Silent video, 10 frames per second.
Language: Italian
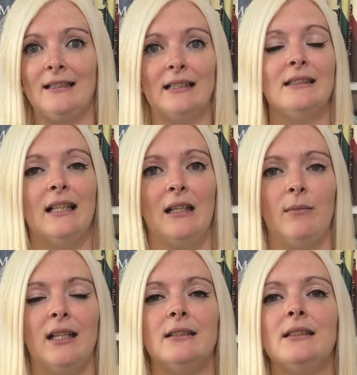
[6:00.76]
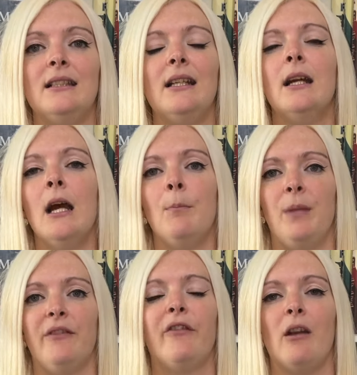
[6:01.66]
tanti elementi
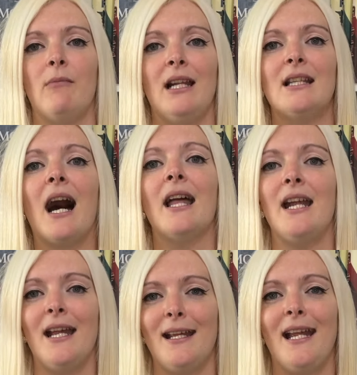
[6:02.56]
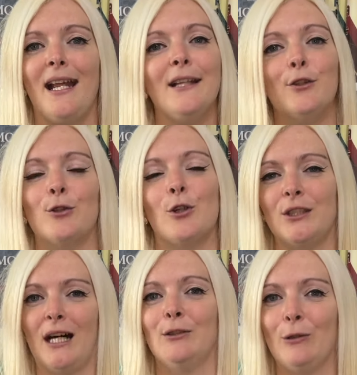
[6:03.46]
per farmele dare e io l'ho
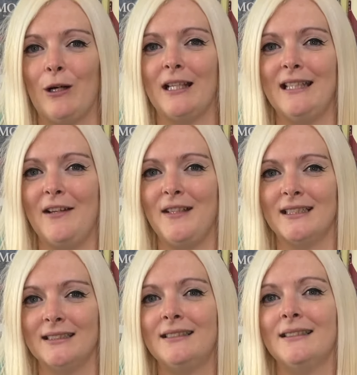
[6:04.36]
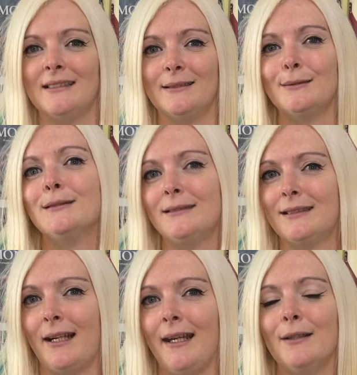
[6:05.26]
dato a Deviant
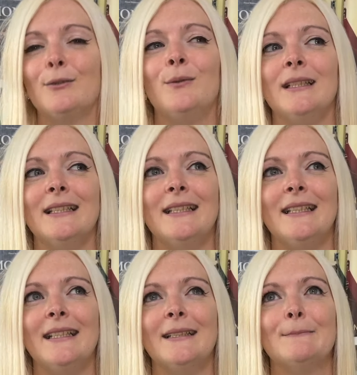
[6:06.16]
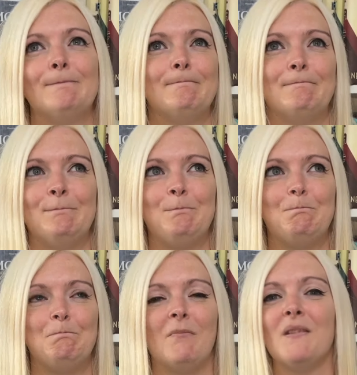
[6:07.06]
3, quindi mh,
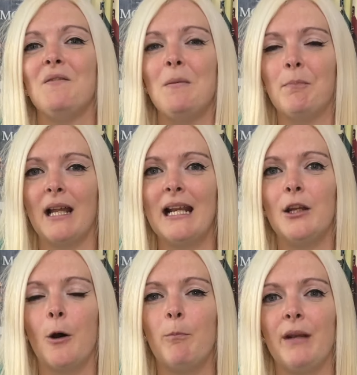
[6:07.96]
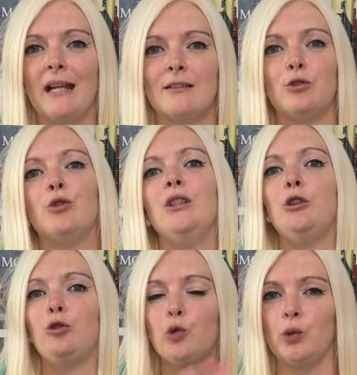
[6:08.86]
mm, vi parlerò presto
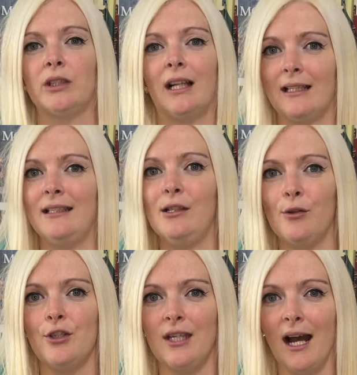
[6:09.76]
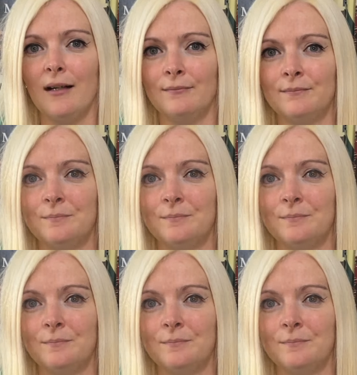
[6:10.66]
di tutta la trilogia.